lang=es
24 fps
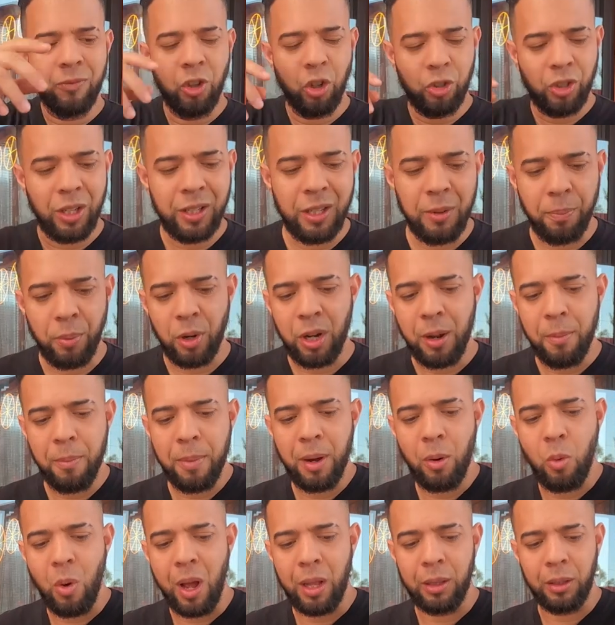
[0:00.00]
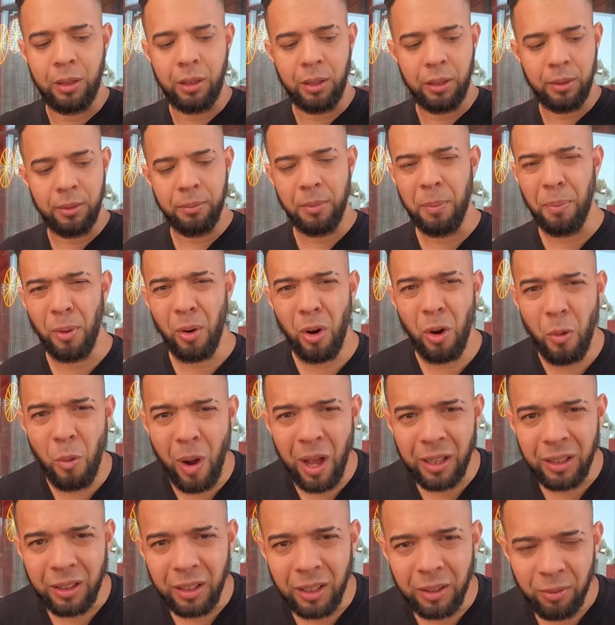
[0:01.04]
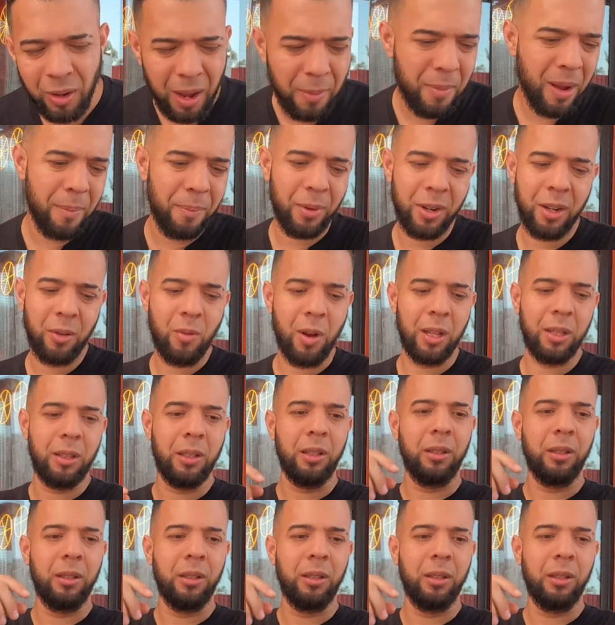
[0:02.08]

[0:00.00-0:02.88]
No sé si ponerme guante, ¿Me pongo guante, Nada ah, pone voy a poner